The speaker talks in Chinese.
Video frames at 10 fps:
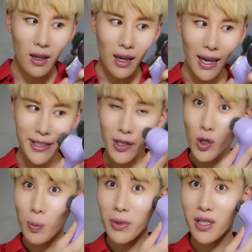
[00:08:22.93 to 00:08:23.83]
还真
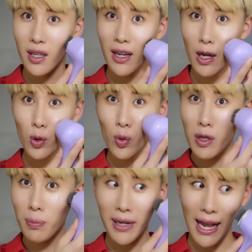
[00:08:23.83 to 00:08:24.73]
就不行哎！如果
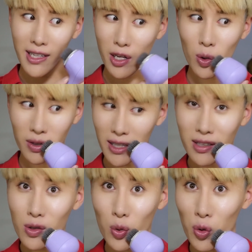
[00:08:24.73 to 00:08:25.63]
你不开震动，它
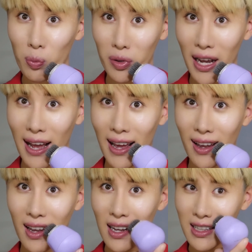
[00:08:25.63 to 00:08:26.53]
真的就晕不
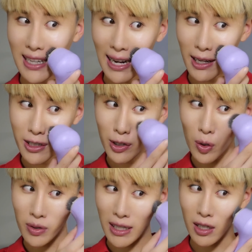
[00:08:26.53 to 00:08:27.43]
开。你开了震
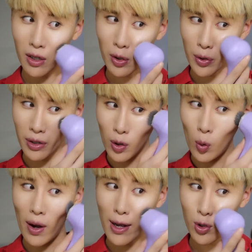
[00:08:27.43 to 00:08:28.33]
动，它才有一个
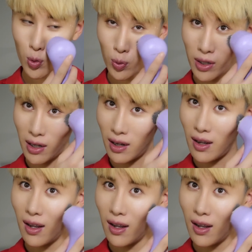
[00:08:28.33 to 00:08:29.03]
快速的、